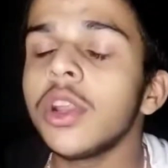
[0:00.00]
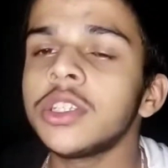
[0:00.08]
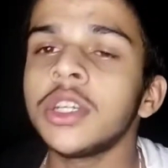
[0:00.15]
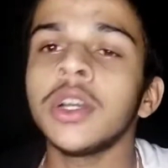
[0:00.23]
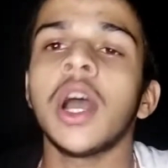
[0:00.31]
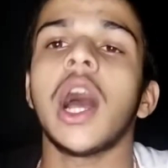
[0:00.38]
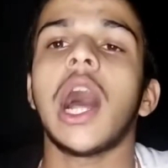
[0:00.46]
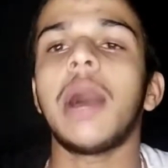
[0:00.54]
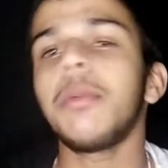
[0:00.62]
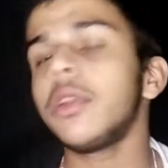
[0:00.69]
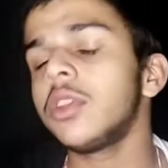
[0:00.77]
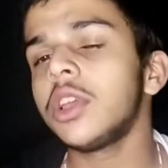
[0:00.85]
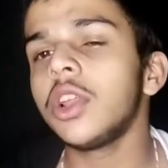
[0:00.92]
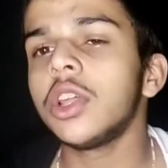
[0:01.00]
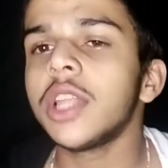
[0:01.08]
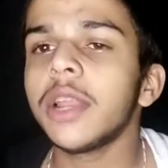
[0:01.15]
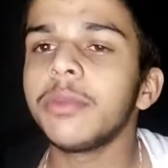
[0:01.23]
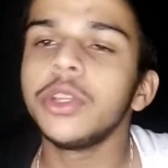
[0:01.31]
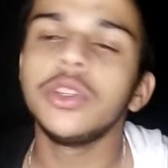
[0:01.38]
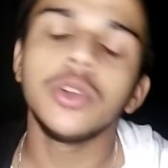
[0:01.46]
বলেছে আমরা তো দার
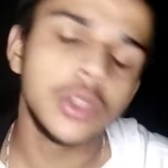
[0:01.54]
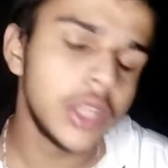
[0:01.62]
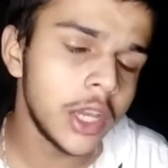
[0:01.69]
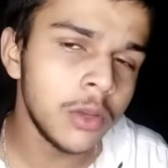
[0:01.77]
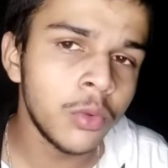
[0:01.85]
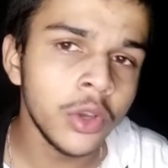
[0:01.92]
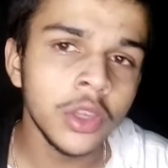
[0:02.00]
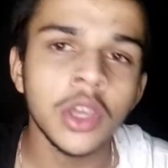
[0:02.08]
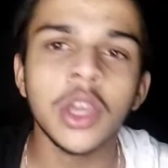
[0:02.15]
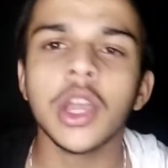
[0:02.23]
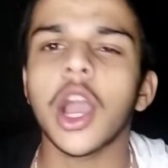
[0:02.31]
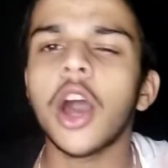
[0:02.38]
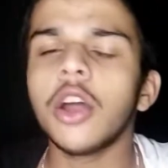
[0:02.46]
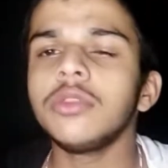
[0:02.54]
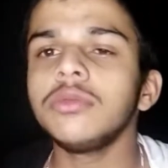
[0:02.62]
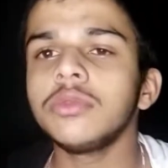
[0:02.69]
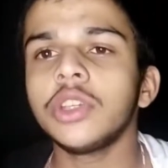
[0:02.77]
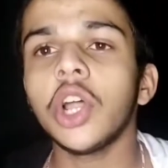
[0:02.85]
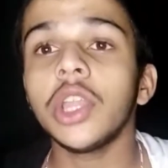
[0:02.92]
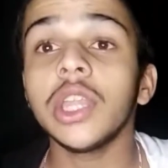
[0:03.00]
ভিডিও দেখবই
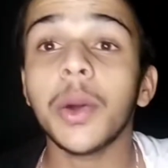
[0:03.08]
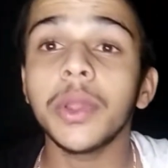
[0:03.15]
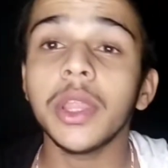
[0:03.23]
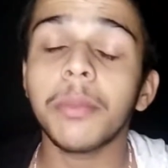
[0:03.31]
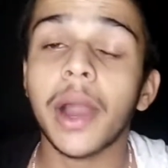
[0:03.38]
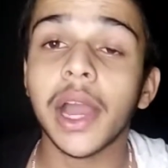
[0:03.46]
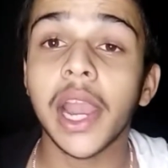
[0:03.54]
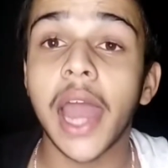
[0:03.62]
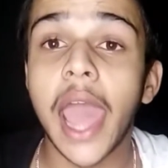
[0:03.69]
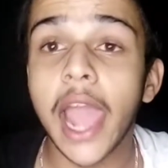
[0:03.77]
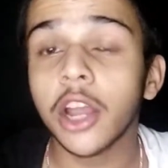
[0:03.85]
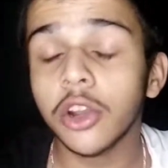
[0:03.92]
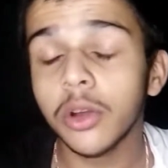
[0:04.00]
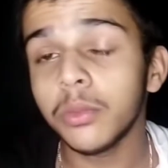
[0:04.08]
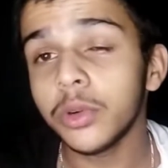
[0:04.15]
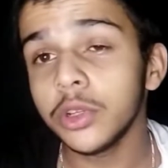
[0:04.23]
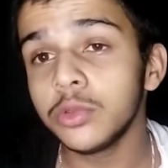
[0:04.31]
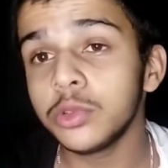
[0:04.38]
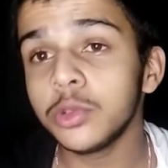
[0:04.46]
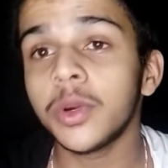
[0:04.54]
কারণ দা আমাদের বাংলার এক নম্বর
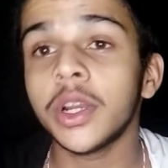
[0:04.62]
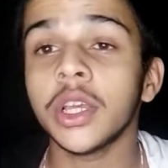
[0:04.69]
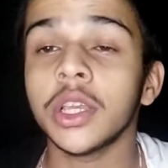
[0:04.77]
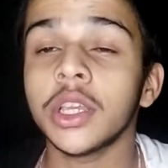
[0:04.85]
ইউটিউবার